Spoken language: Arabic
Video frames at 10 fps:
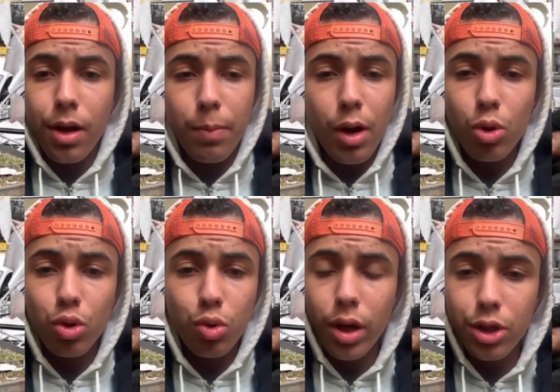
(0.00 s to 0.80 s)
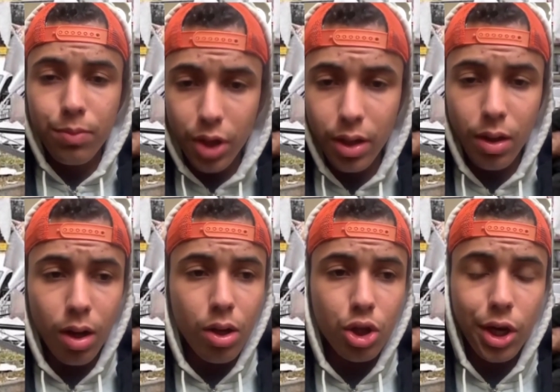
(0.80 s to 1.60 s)
غنبقاو حتى تكون شي حاجه متاكده
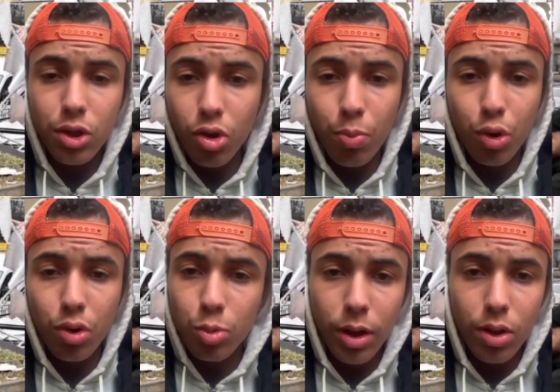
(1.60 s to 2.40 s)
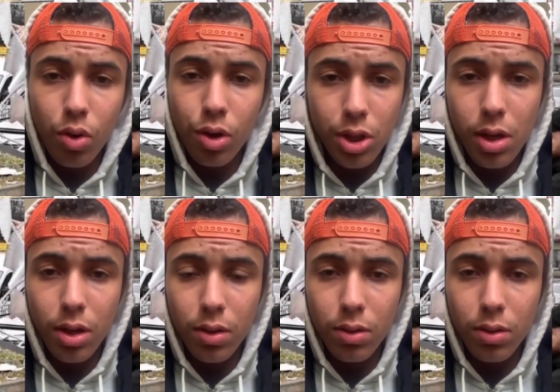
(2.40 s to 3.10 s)
شي حاجه 100% واش غنديروا هادشي اللي كاين